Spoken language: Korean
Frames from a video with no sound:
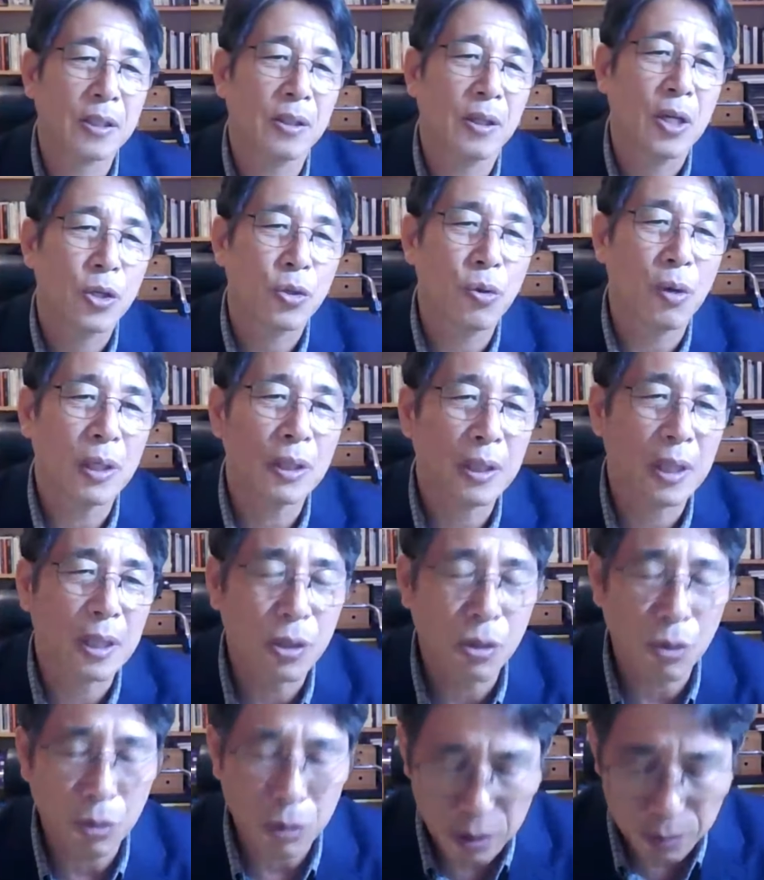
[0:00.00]
그래서
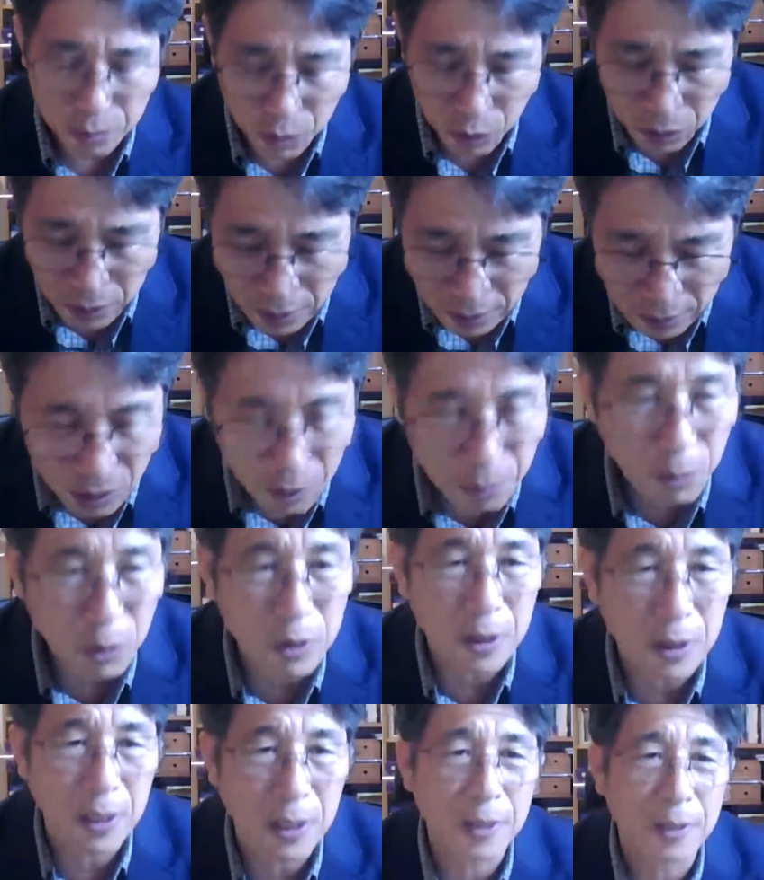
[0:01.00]
요한계시록 16장
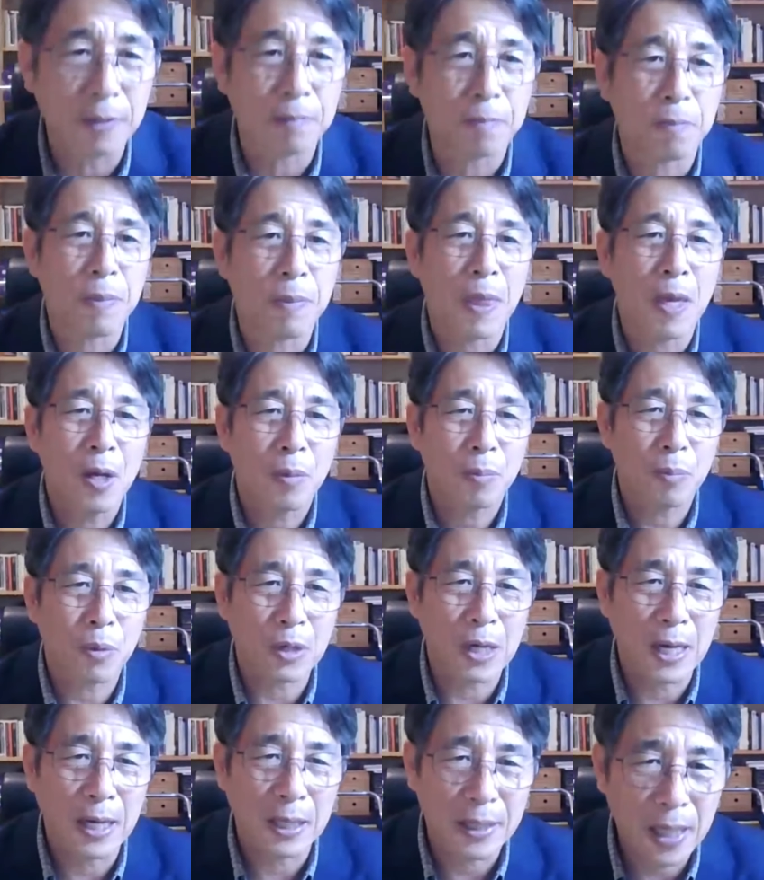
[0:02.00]
15절에는
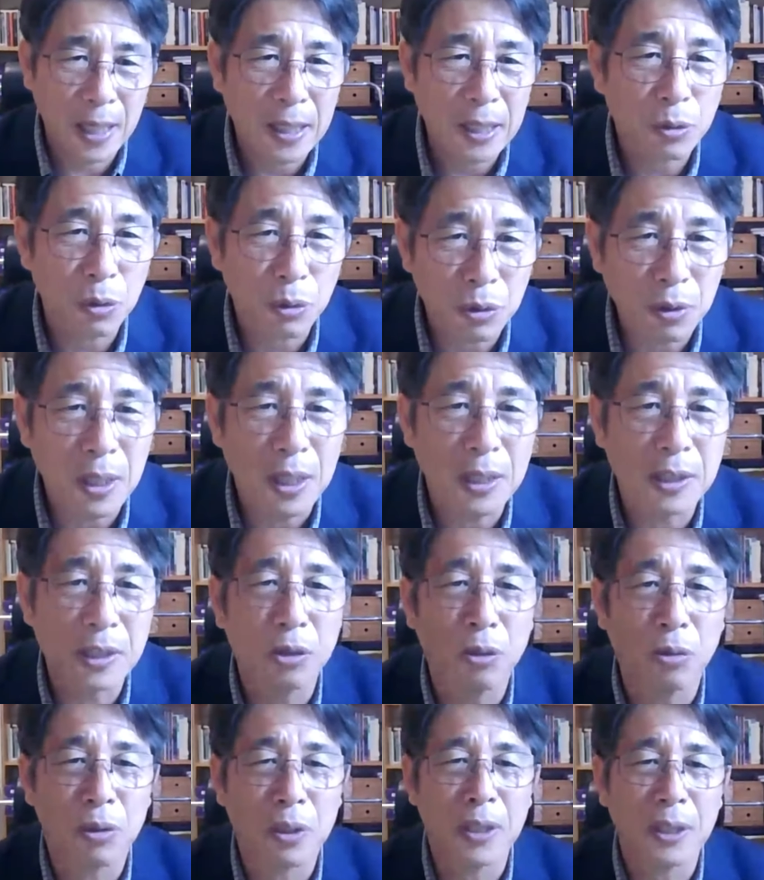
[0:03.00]
보라 내가
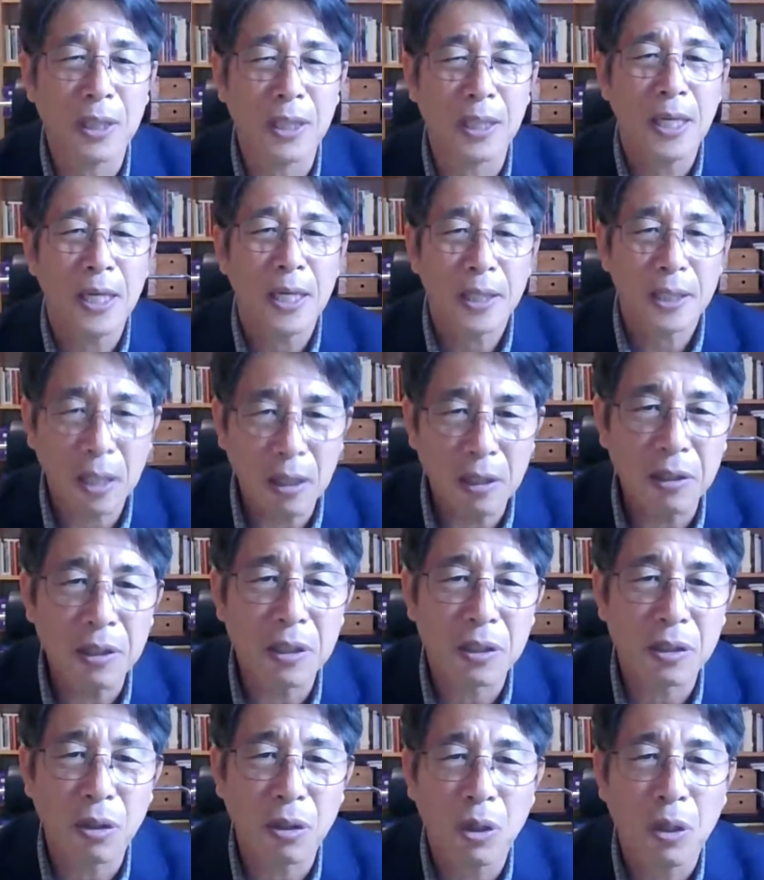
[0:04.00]
도덕같이 오리니
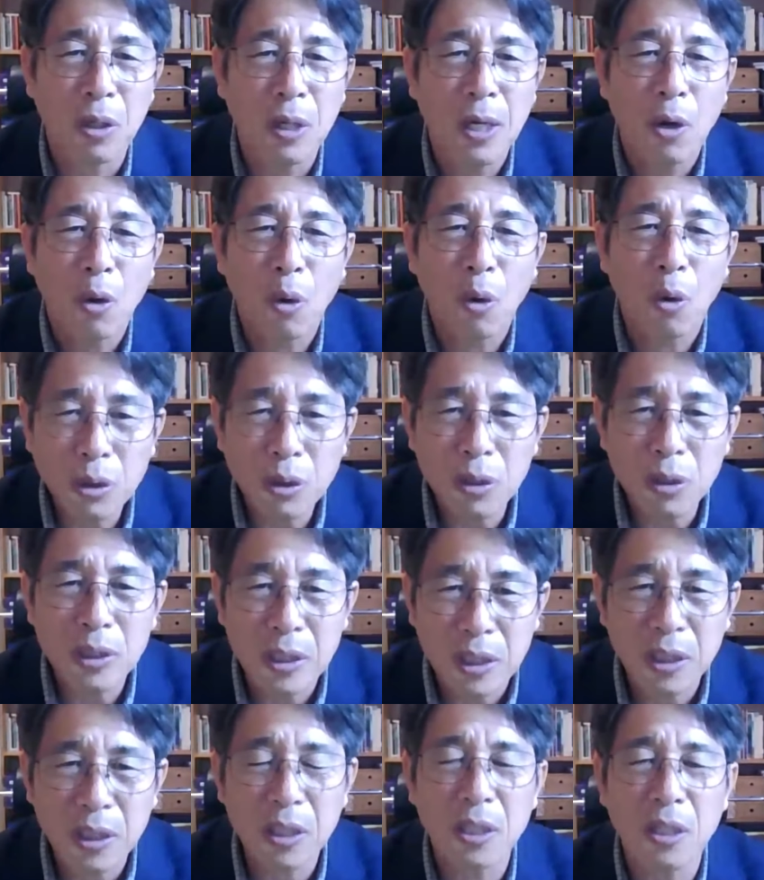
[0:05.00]
깨어 있어
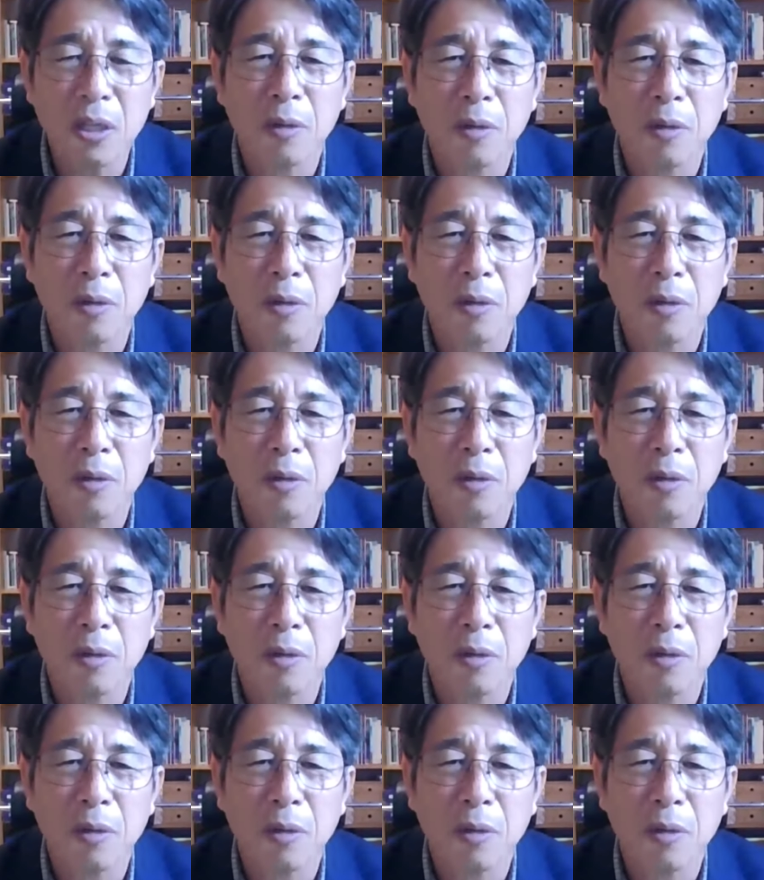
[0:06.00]
옷을